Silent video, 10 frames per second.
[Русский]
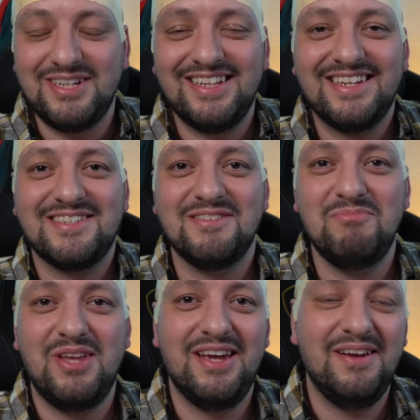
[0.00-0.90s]
предложил
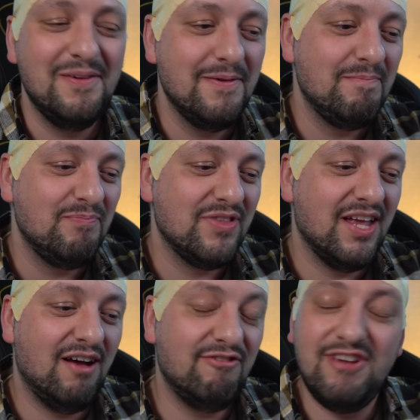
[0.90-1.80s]
мне
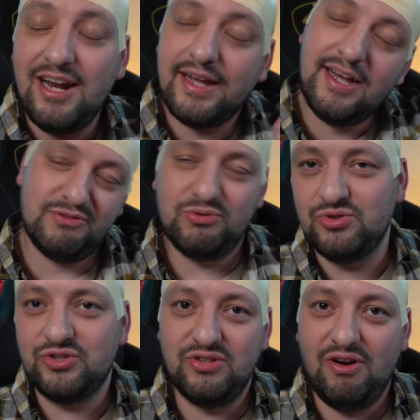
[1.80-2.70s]
э,
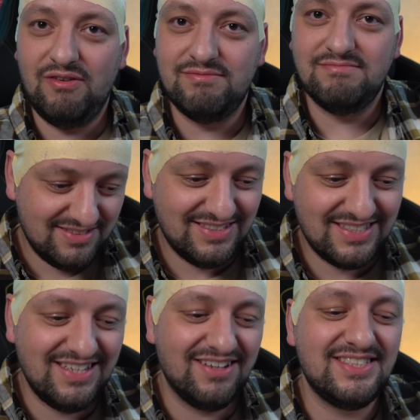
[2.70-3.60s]
великодушно
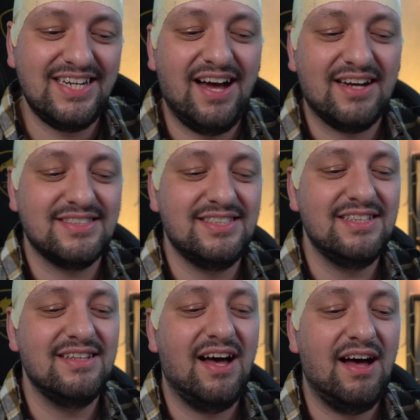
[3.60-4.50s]
сделать реакции
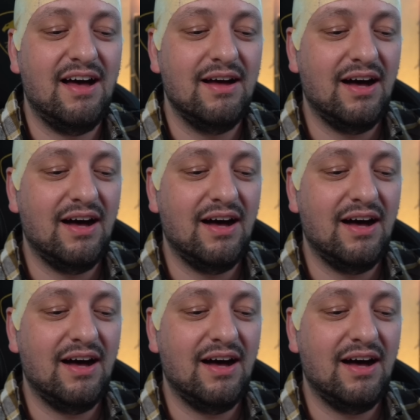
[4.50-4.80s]
на